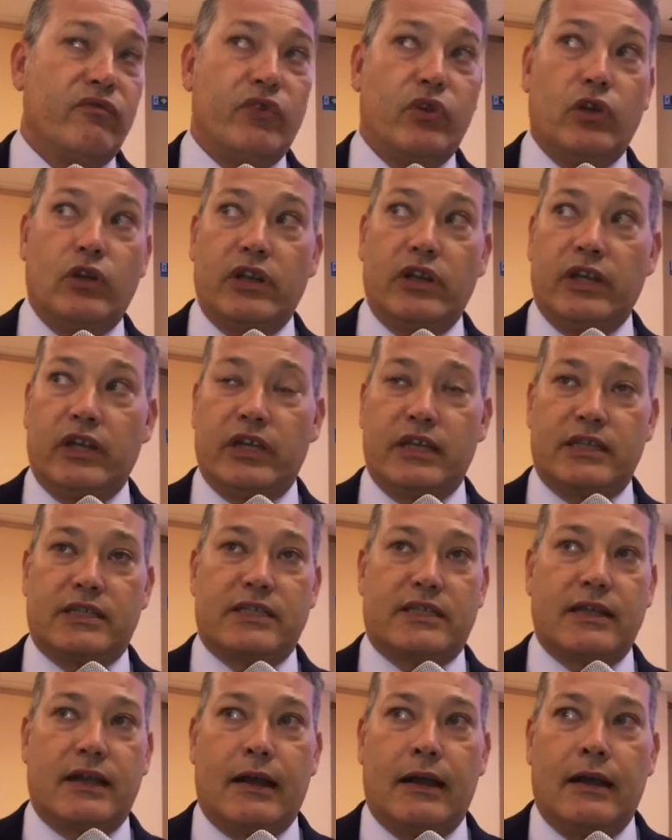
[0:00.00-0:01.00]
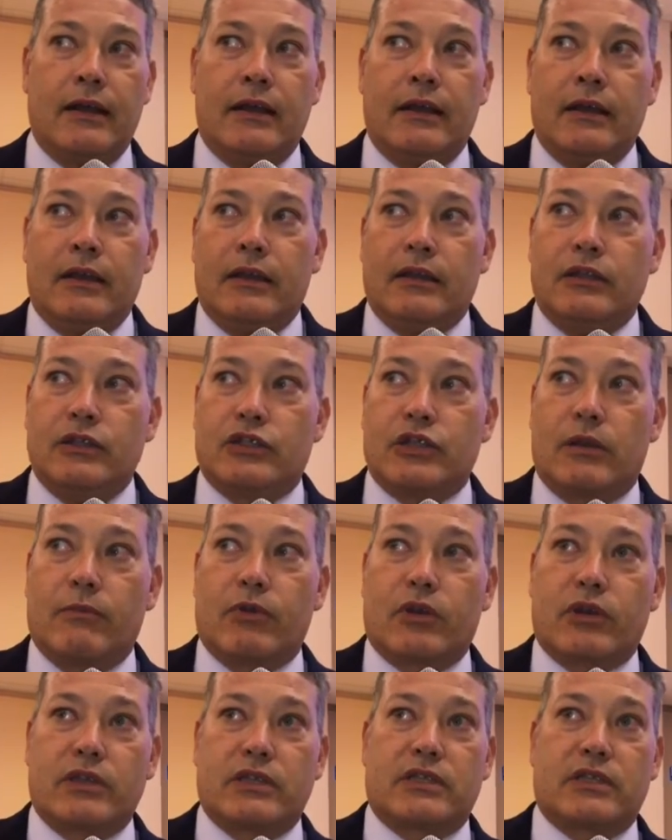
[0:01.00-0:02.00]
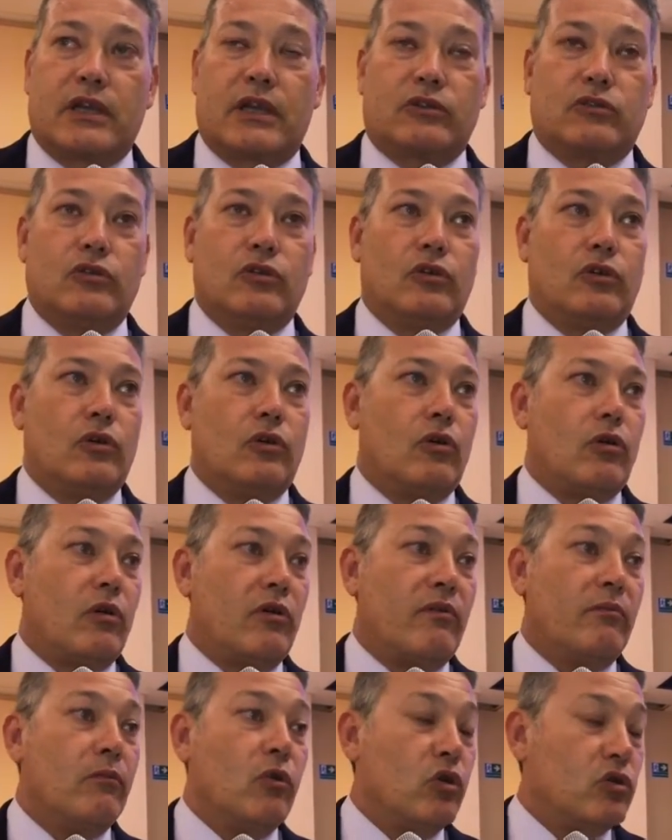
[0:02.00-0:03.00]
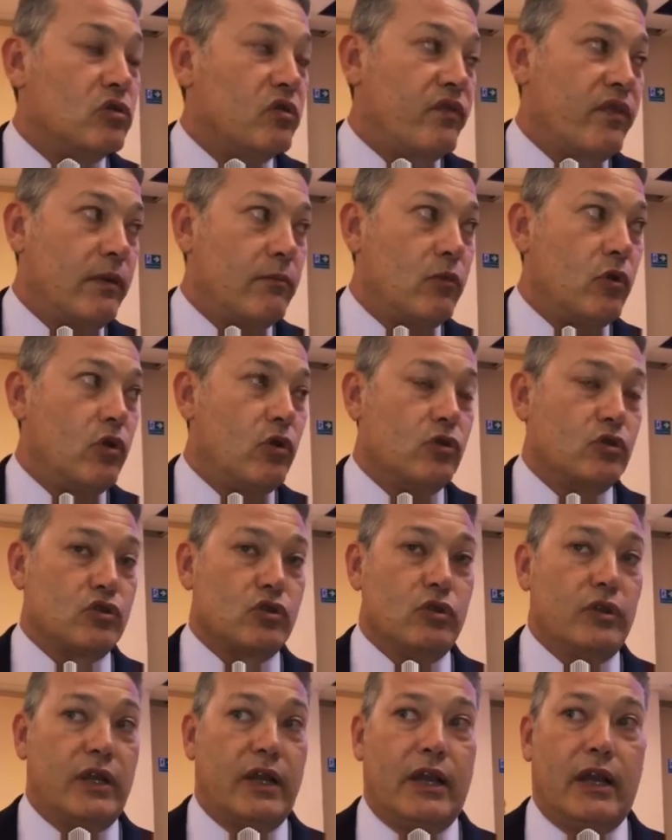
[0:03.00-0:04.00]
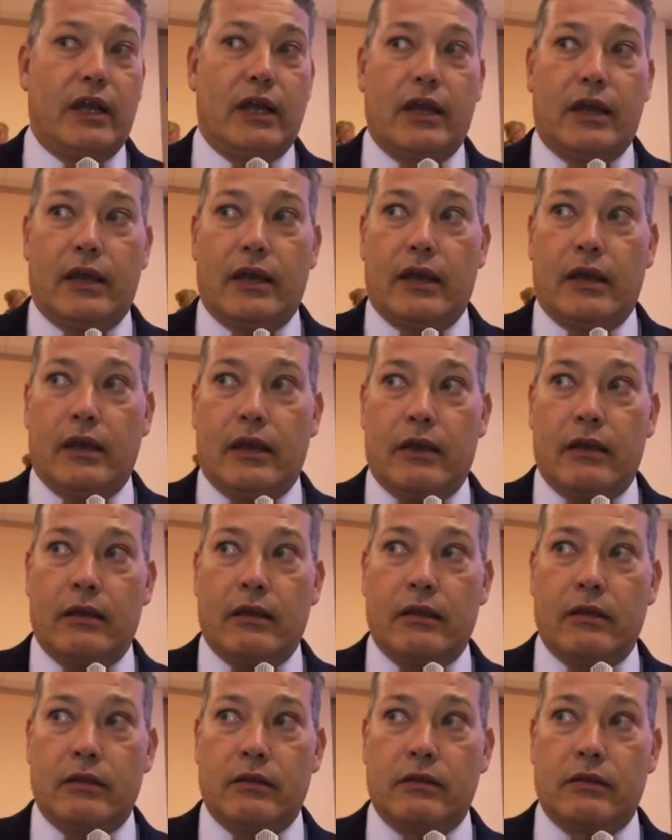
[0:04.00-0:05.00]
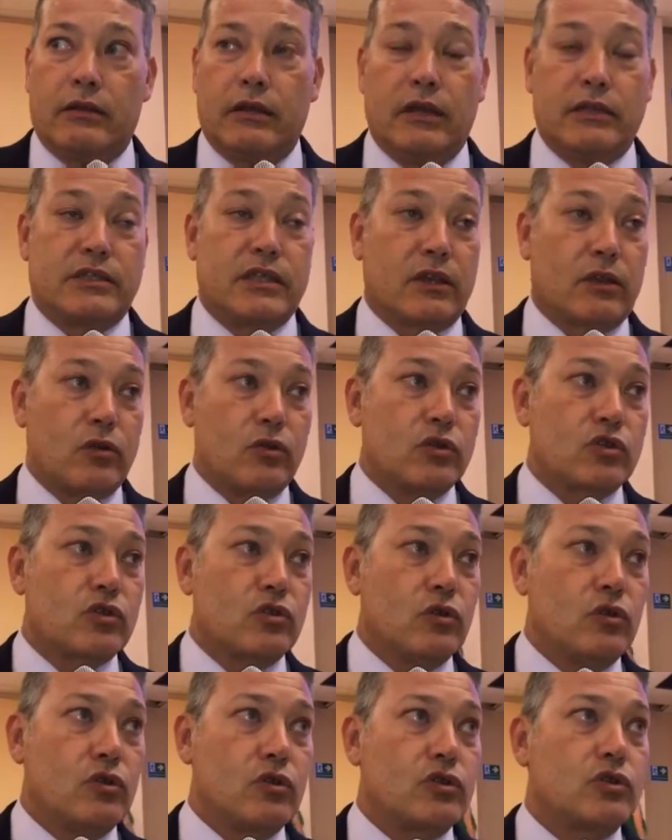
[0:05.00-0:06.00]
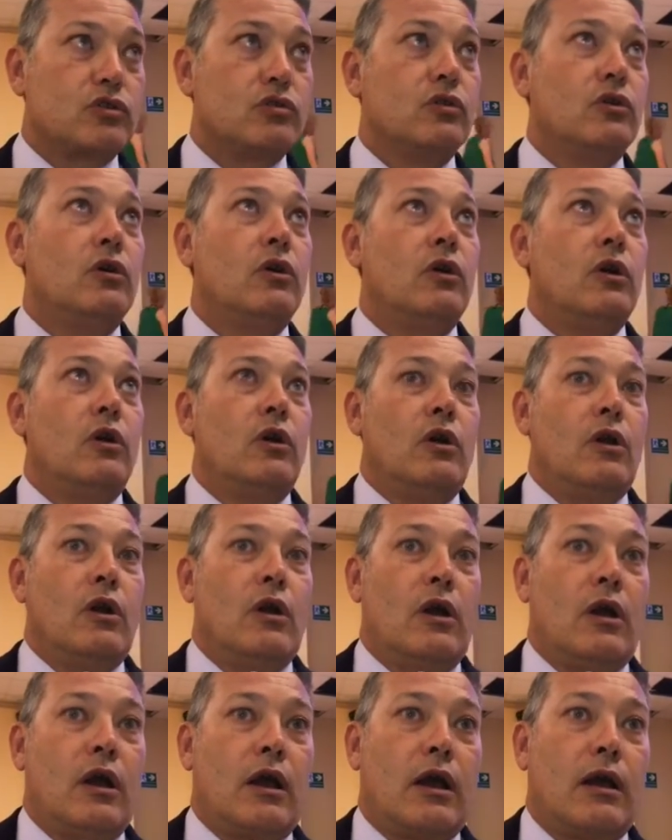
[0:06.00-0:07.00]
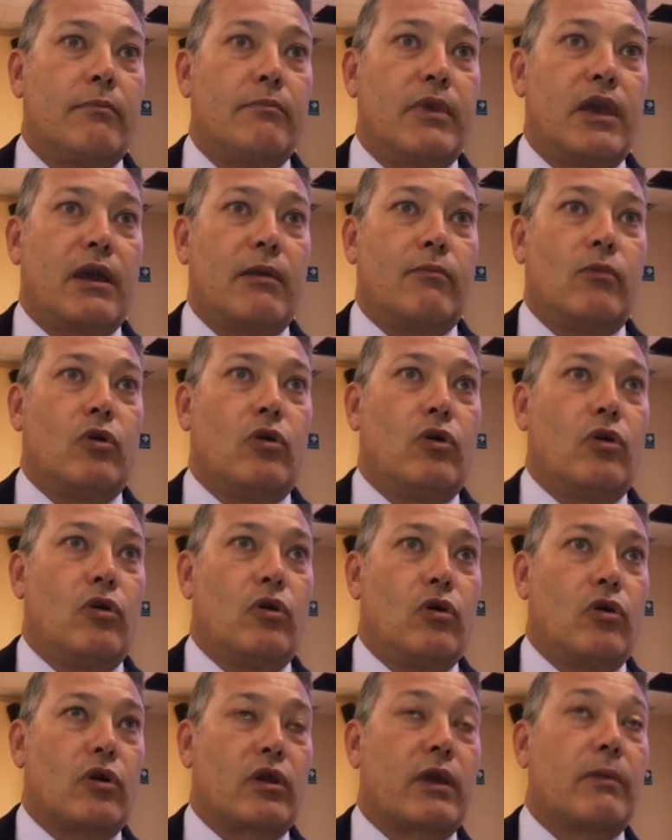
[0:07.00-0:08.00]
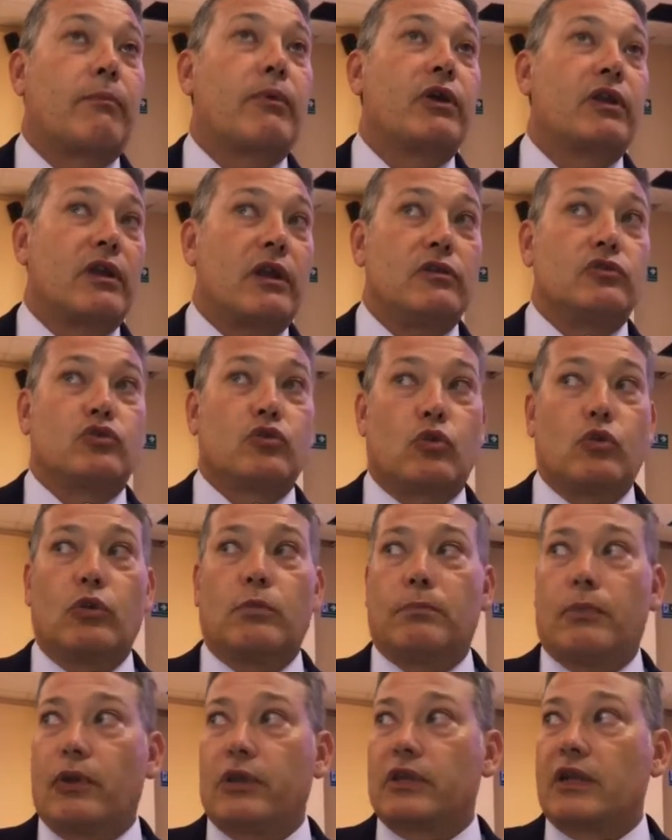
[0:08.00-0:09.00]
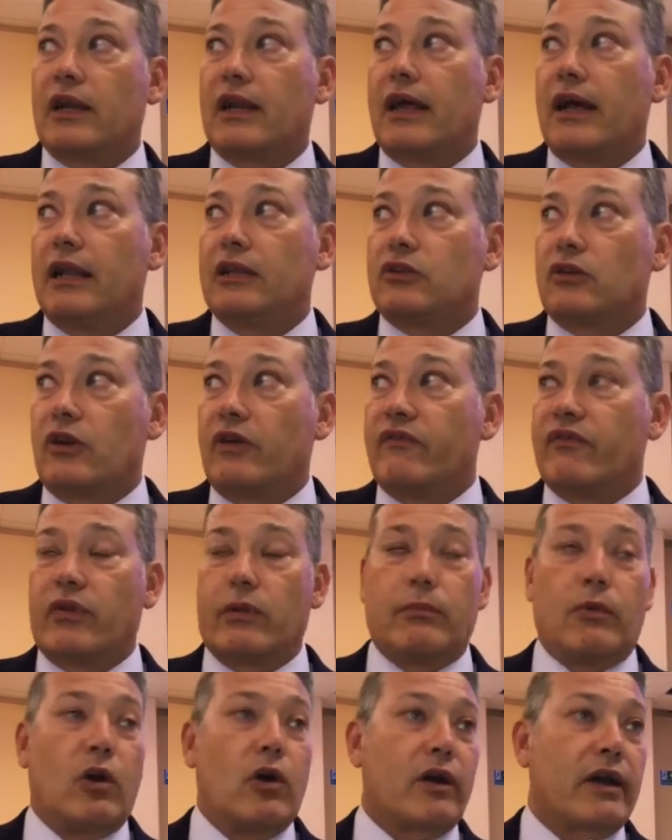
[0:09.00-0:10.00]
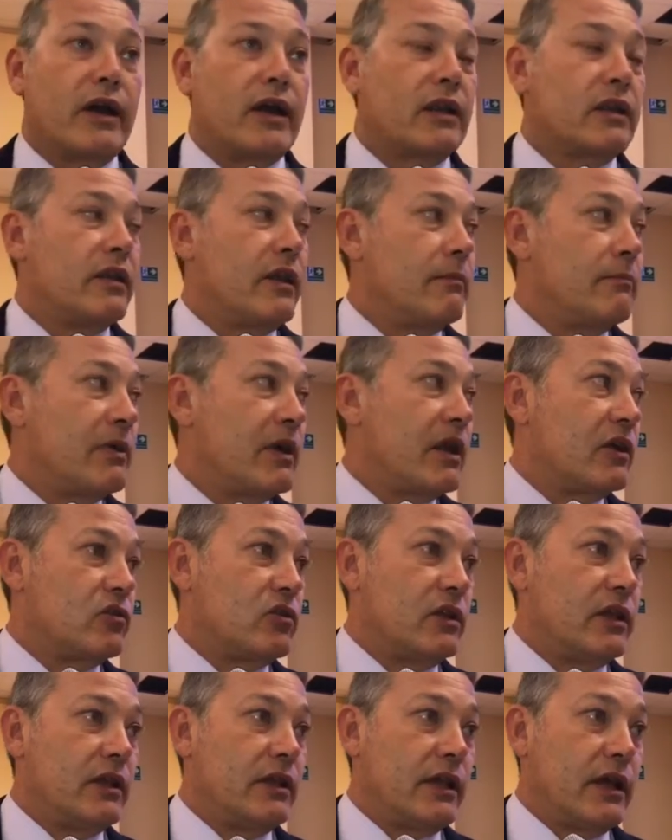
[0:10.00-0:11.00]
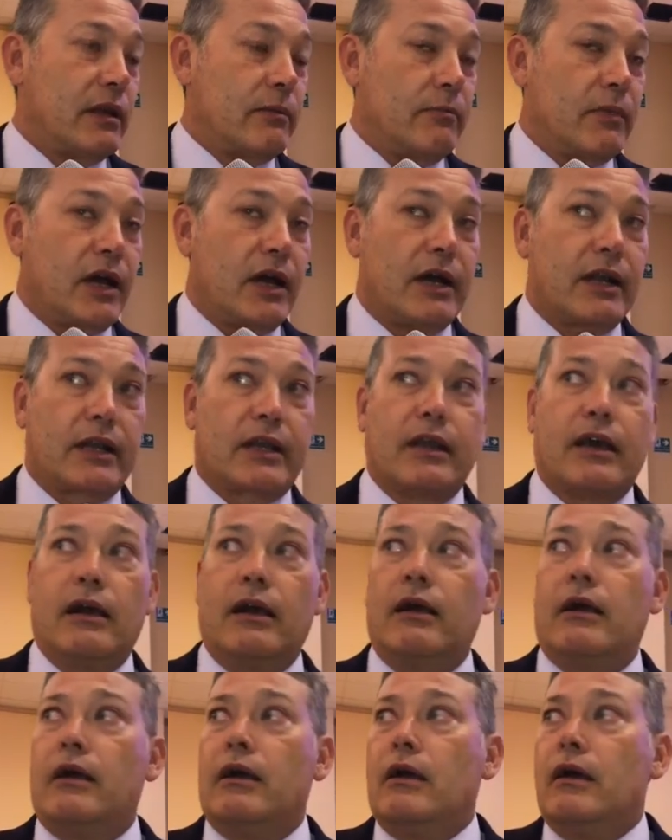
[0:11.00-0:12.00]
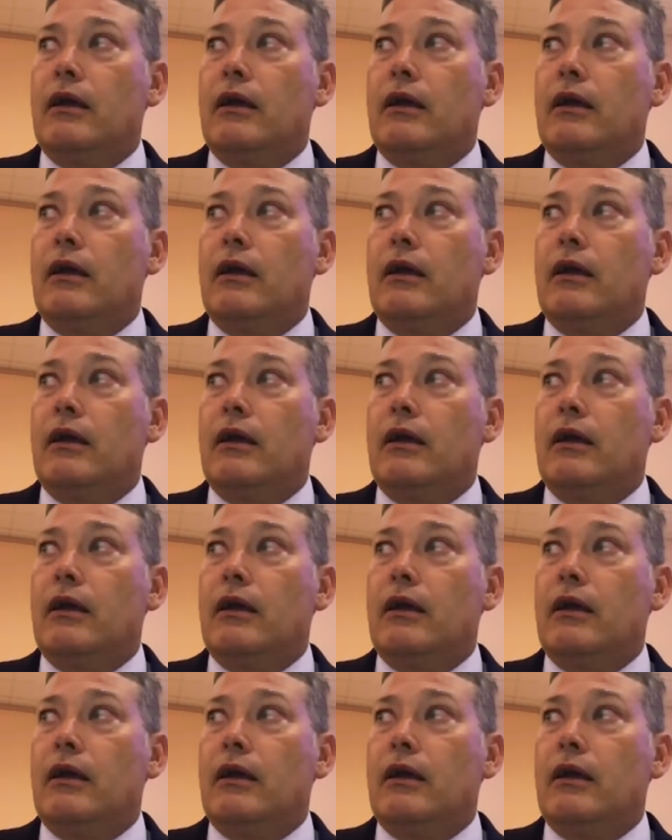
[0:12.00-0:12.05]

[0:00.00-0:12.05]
un violinista diciamo che è stato molto famoso nel, nel secolo scorso abbiamo, poi, su cui poi tra l'altro Humphrey Bogart ha imparato ad andare in barca